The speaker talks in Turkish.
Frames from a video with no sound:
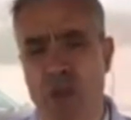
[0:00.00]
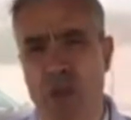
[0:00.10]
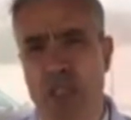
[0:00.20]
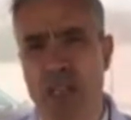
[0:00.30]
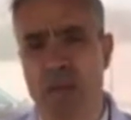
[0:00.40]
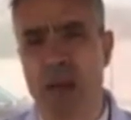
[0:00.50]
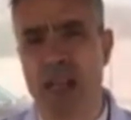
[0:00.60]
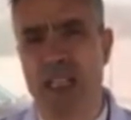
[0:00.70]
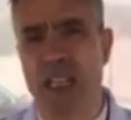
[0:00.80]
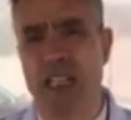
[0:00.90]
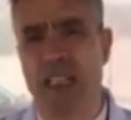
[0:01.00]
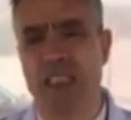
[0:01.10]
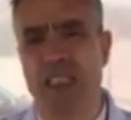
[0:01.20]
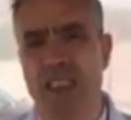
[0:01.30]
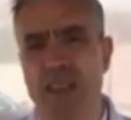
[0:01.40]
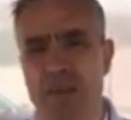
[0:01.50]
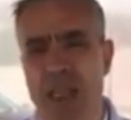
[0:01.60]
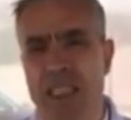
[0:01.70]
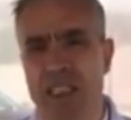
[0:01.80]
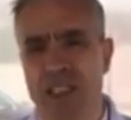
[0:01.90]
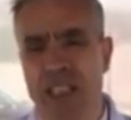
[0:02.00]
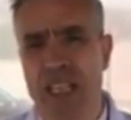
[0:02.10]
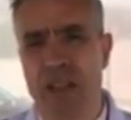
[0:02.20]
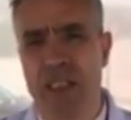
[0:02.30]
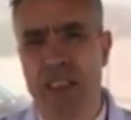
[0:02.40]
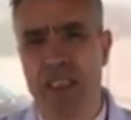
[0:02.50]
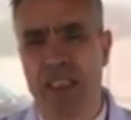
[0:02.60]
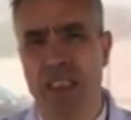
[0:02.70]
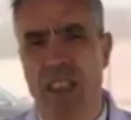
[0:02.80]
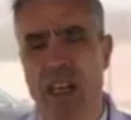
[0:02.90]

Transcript: olarak banka beni icraya verdi.